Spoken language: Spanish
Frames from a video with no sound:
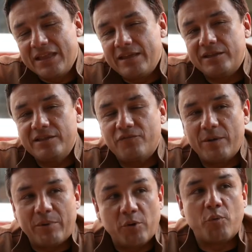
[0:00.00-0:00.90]
Y así fue,
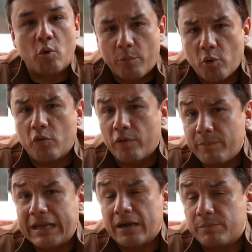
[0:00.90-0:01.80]
pero poco a poco fue
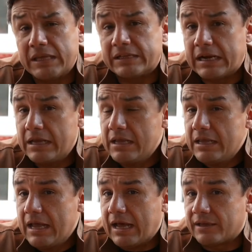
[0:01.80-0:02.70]
picar piedra
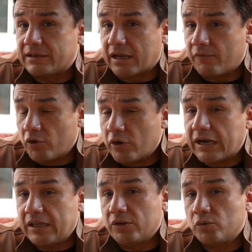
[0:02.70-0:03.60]
hasta que fueron
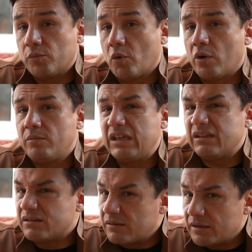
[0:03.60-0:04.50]
creyendo un poco en mí.
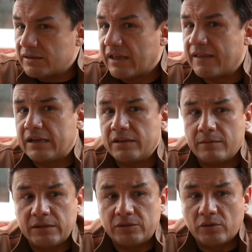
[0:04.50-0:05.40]
Entrevisté a Dani De
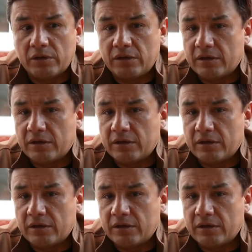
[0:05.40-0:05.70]
Vito en